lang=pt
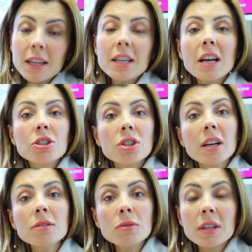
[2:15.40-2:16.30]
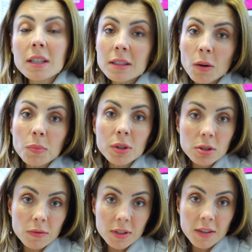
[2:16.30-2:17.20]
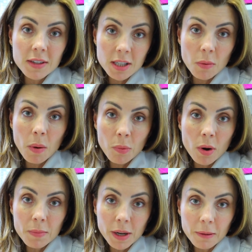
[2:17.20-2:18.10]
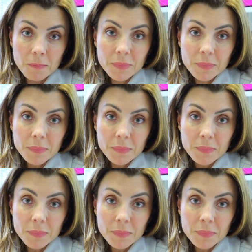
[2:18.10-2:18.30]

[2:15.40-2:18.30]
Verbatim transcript: e achando que então por isso você vai ser uma boa mãe.